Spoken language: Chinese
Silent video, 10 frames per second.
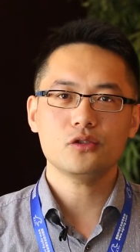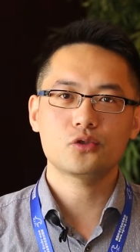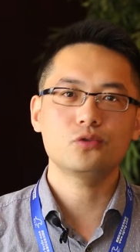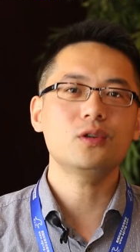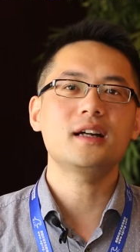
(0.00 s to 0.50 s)

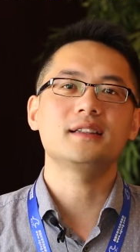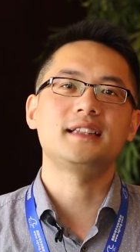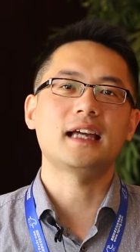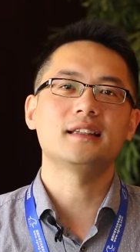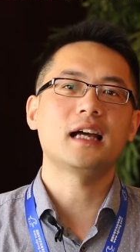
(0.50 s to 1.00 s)
除了
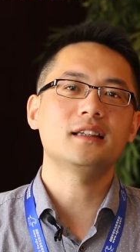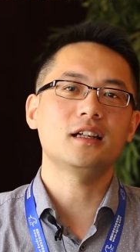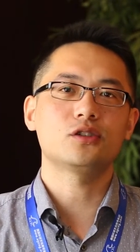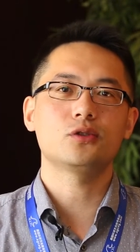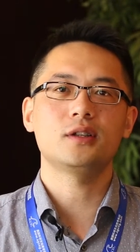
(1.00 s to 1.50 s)
简单
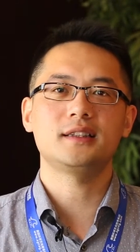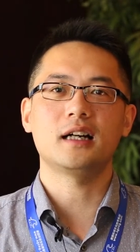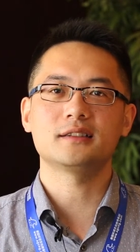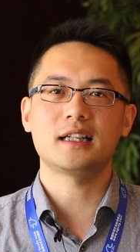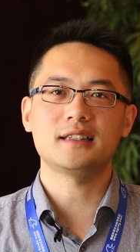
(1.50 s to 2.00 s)
的说
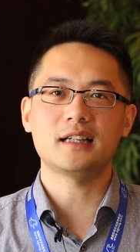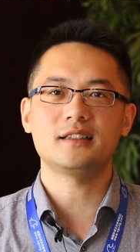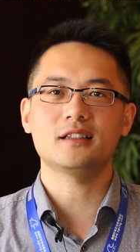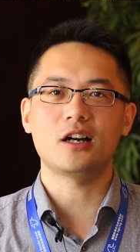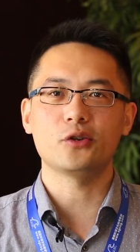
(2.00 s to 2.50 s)
像参加
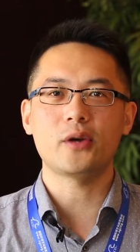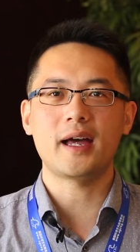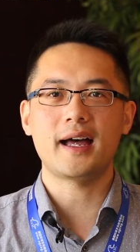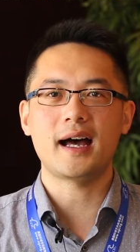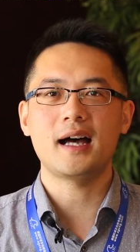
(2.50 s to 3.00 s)
敬老
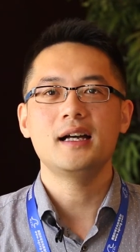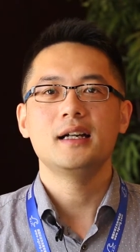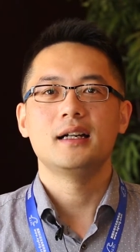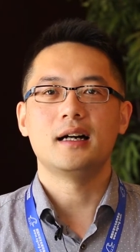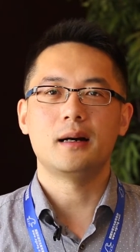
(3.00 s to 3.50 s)
院啊、
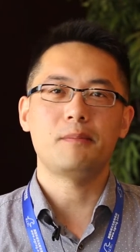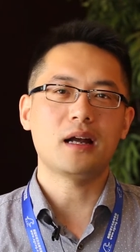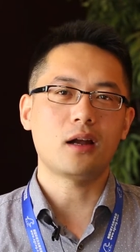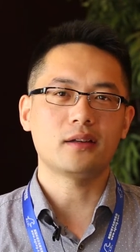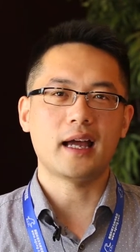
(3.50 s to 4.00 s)
呃
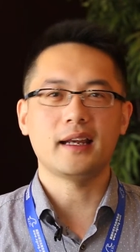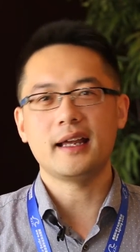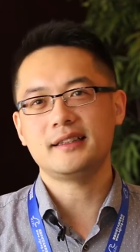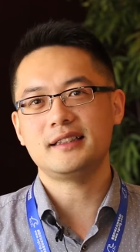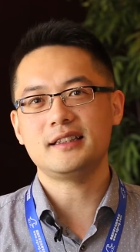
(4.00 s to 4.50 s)
帮老奶
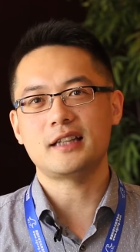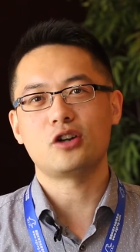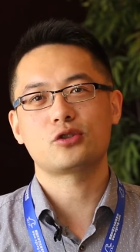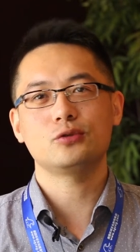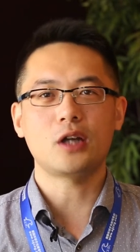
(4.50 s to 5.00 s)
奶洗
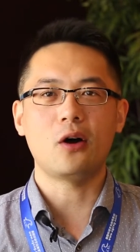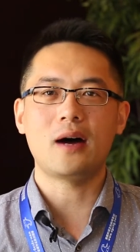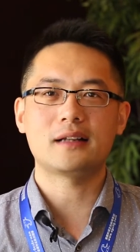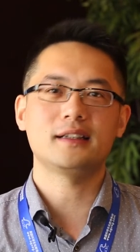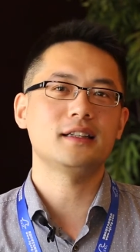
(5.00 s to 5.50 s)
脚、梳头
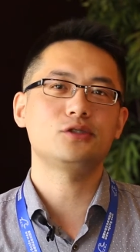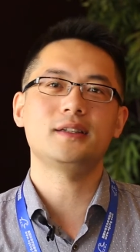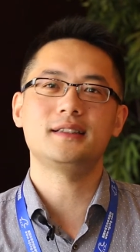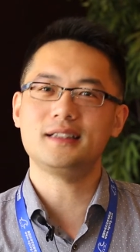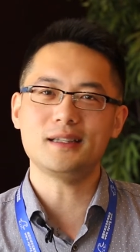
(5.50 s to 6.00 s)
啊这些
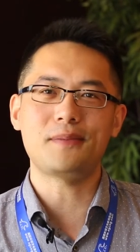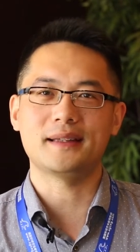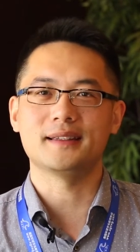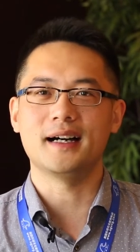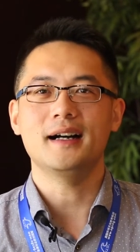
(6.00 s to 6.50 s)
最基
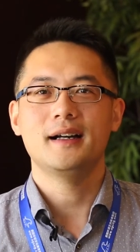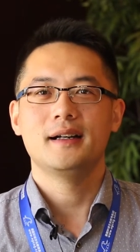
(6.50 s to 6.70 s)
本的，